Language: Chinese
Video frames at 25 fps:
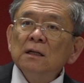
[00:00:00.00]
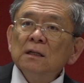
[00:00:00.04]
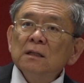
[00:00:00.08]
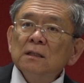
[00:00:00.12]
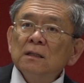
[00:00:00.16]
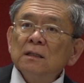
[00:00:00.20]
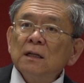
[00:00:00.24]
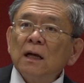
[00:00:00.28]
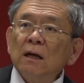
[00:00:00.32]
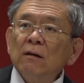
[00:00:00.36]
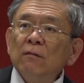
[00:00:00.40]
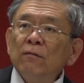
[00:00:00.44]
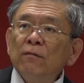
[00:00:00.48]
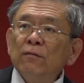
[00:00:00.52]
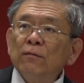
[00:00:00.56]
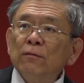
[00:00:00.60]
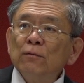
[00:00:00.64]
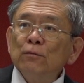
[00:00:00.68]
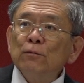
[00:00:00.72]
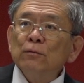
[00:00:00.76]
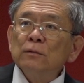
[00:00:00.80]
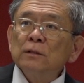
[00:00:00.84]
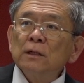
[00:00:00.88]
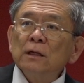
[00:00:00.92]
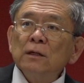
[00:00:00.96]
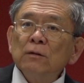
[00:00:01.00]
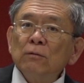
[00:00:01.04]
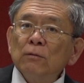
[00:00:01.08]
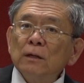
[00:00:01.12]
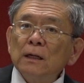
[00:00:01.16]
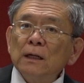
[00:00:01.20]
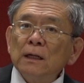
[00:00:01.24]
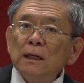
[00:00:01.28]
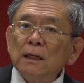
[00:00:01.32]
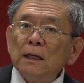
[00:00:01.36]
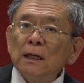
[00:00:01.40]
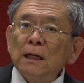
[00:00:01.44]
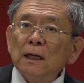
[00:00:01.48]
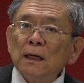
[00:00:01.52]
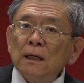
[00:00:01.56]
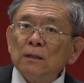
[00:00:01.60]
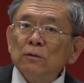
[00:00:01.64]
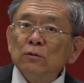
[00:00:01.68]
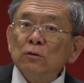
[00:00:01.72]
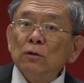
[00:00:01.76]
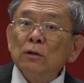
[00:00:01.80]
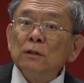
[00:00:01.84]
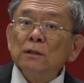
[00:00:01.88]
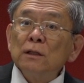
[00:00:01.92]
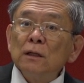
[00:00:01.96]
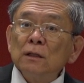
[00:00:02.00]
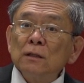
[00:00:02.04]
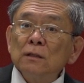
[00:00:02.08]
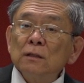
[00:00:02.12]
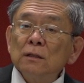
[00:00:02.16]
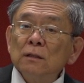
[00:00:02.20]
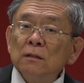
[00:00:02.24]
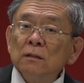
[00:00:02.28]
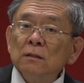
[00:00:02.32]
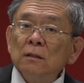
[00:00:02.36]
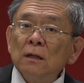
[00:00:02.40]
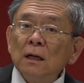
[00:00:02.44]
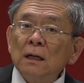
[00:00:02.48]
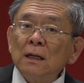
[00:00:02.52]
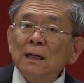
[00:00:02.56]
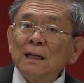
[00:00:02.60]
三福这位啊作者是